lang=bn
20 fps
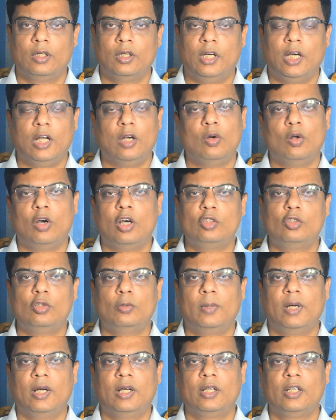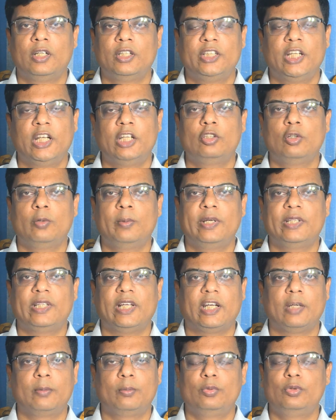কারণ হয়তোবা সেই সময়ে
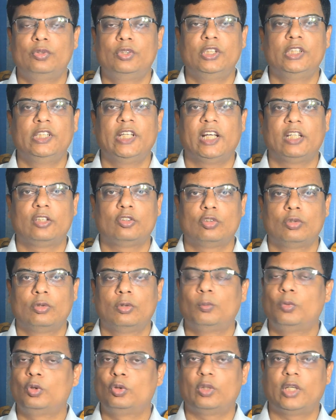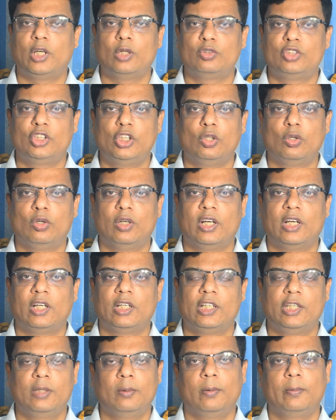তাকে বুদ্ধি দেওয়ার মতো কেউ ছিল না
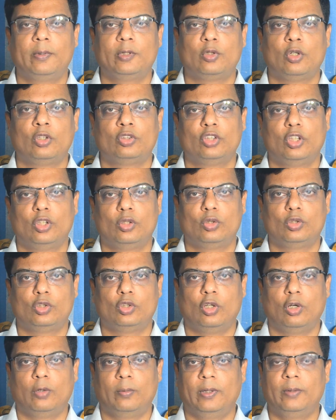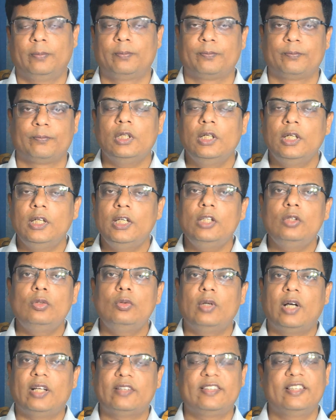কীভাবে সঞ্চয় করতে হবে কিন্তু
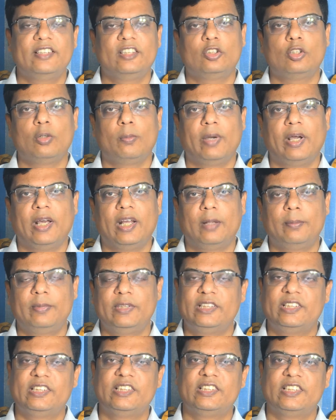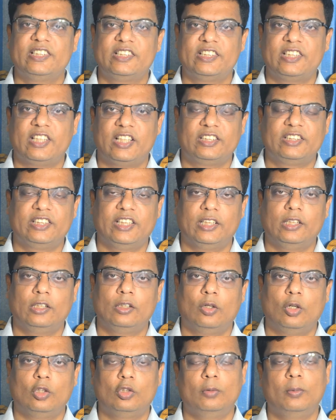আজকে যেসব ভাইয়েরা বিদেশে যেতে যাচ্ছেন
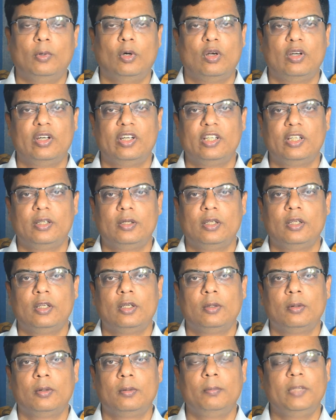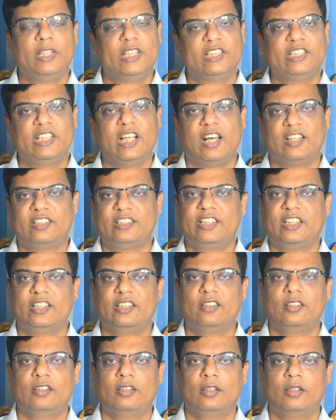অথবা অলরেডি বিদেশে আছেন
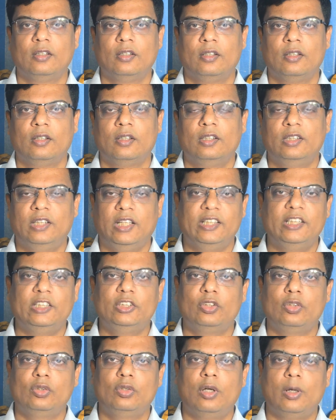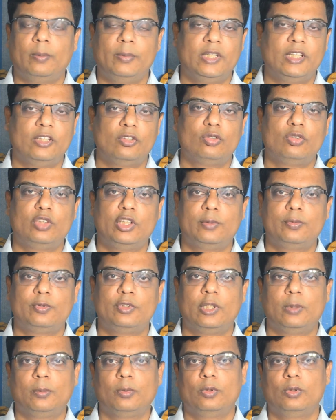তাদের জন্য আমি কিছু টিপস
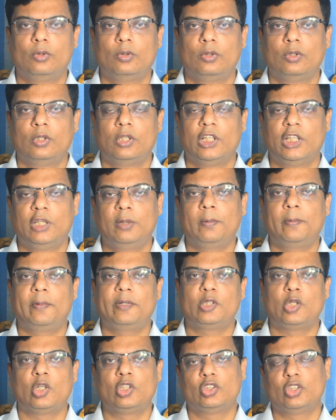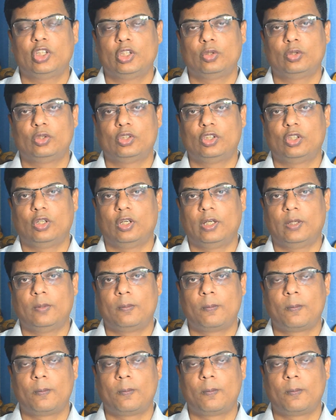দেব কীভাবে সঞ্চয় করতে হয়